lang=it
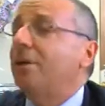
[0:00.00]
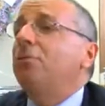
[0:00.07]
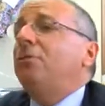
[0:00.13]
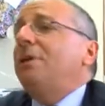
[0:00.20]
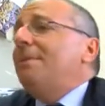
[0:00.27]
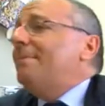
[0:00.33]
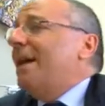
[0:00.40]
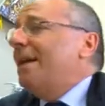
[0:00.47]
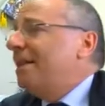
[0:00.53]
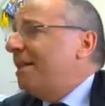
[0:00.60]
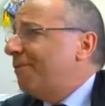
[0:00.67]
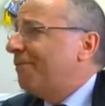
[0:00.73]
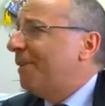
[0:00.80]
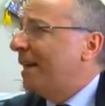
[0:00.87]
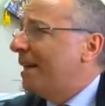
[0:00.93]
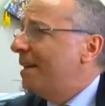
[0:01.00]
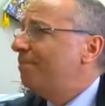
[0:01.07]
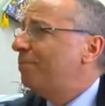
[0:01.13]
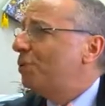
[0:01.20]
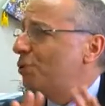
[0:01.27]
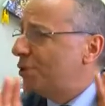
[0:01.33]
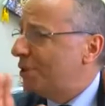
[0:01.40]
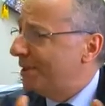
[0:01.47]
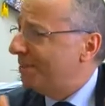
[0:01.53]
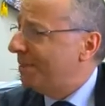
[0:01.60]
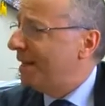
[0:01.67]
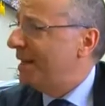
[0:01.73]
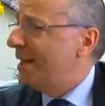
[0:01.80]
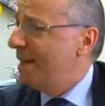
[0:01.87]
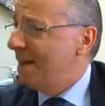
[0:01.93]
inutilmente e fare il
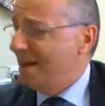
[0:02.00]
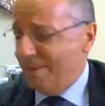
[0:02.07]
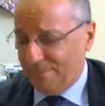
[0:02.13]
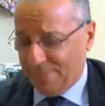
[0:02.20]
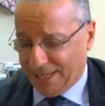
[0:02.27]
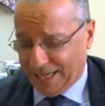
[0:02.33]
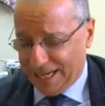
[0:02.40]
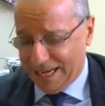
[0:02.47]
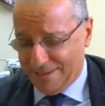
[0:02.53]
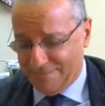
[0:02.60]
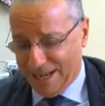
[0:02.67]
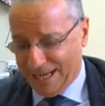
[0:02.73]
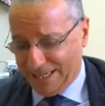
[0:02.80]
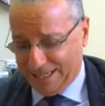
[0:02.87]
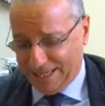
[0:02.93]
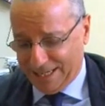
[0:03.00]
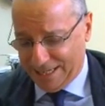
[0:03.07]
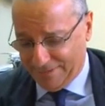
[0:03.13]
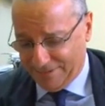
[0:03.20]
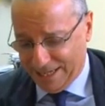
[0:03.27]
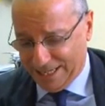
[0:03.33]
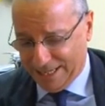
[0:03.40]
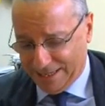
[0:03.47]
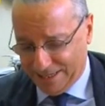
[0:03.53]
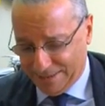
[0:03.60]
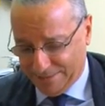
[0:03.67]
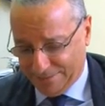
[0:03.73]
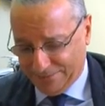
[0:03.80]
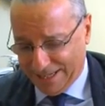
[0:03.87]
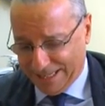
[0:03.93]
possibile perché la macchina venga
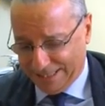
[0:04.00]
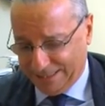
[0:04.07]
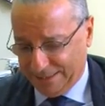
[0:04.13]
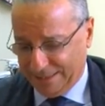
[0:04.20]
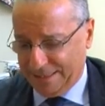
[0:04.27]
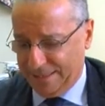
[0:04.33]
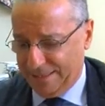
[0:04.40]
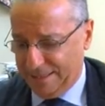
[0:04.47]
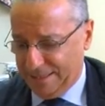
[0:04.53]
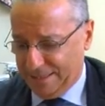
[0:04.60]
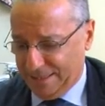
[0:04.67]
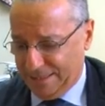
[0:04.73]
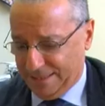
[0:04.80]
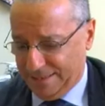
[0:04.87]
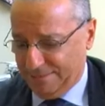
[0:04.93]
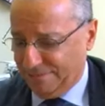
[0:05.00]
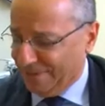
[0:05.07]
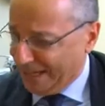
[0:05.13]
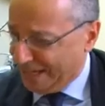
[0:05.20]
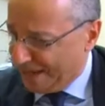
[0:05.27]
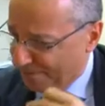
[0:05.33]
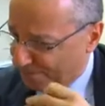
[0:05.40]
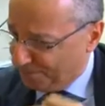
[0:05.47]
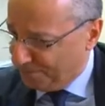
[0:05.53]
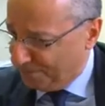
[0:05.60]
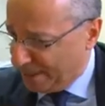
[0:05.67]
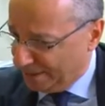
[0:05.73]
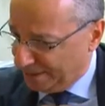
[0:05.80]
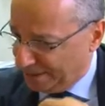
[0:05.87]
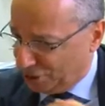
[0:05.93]
fatta, eh, venga mm,
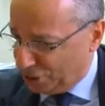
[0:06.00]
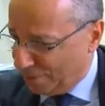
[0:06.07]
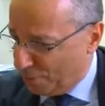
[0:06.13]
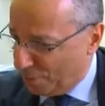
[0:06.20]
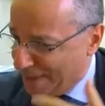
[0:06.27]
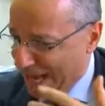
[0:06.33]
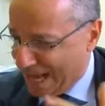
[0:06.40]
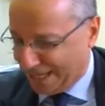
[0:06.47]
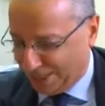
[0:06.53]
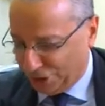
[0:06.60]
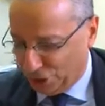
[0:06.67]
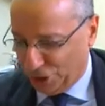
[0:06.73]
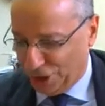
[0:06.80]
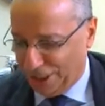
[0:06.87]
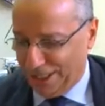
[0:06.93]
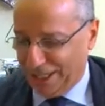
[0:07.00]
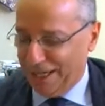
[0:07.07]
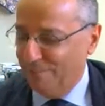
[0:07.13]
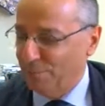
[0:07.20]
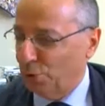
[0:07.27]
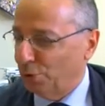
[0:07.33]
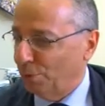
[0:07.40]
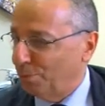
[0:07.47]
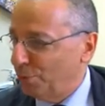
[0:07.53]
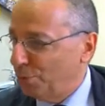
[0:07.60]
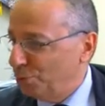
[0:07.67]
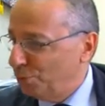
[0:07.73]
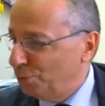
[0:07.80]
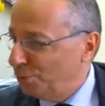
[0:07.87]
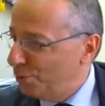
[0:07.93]
diciamo marci in modo
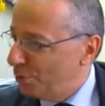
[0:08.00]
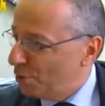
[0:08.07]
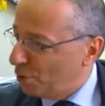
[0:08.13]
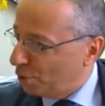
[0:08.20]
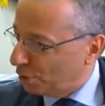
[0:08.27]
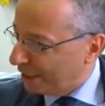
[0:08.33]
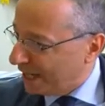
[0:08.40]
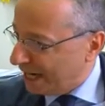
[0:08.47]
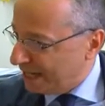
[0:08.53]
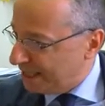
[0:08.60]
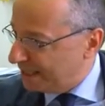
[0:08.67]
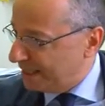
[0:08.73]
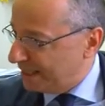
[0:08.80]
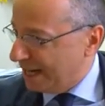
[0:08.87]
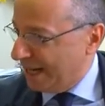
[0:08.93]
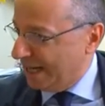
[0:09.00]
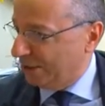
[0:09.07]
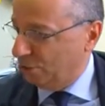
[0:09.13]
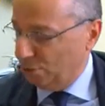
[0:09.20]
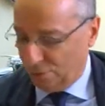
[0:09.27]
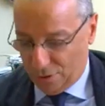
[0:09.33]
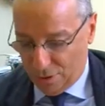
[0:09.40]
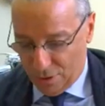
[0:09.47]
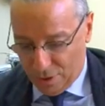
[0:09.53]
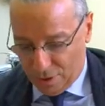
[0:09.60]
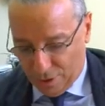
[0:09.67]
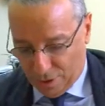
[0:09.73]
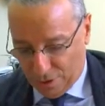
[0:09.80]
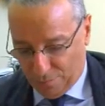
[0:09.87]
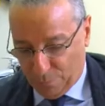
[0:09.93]
più organizzato,
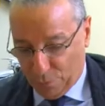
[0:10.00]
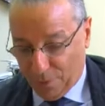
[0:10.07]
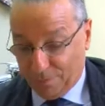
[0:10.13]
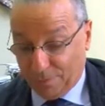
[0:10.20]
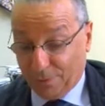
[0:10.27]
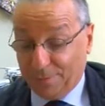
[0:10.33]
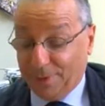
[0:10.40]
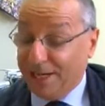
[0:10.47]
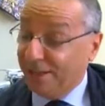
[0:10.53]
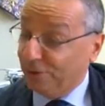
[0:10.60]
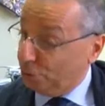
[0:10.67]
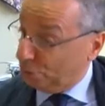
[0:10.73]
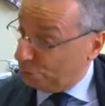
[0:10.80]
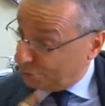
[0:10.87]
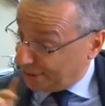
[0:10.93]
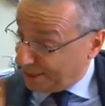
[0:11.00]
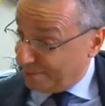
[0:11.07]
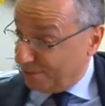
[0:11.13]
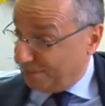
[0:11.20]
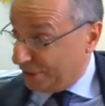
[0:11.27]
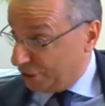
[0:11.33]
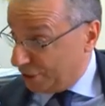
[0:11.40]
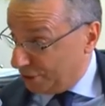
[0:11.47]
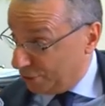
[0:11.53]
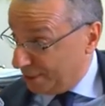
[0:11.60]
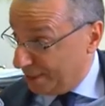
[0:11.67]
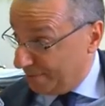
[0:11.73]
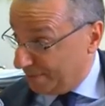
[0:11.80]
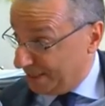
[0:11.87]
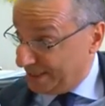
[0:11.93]
eh, più appropriato. Lo stiamo facendo
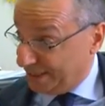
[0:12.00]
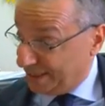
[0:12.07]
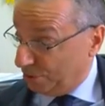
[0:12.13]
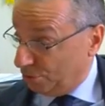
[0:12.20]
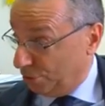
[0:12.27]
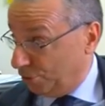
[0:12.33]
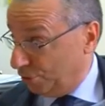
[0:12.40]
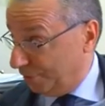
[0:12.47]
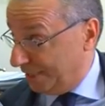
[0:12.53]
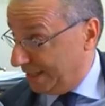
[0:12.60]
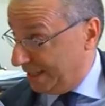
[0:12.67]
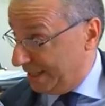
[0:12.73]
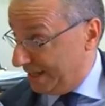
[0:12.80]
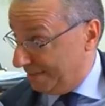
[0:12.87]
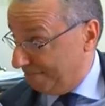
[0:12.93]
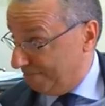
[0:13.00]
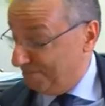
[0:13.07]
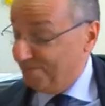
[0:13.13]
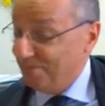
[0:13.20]
anche per il settore civile